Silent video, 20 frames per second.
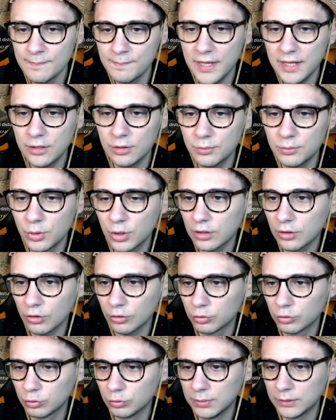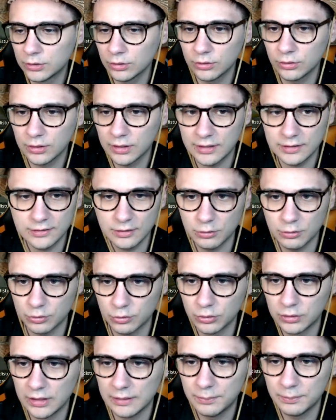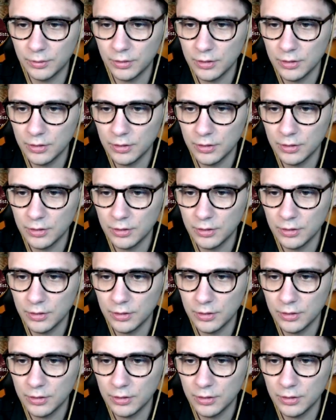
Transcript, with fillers: e io morirò subito grazie a questo tipo.